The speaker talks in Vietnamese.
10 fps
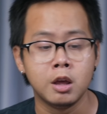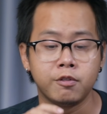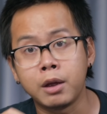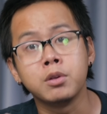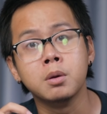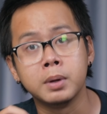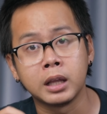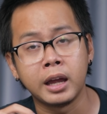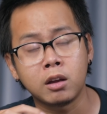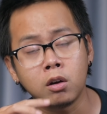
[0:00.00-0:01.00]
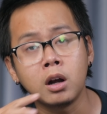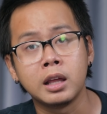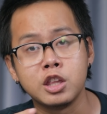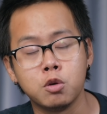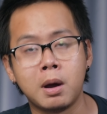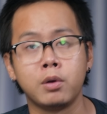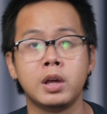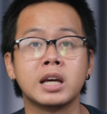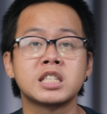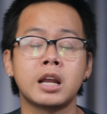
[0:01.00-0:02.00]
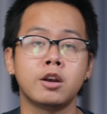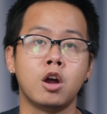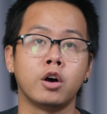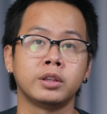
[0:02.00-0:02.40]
theo như mình thấy có rất là nhiều màu như là xanh đỏ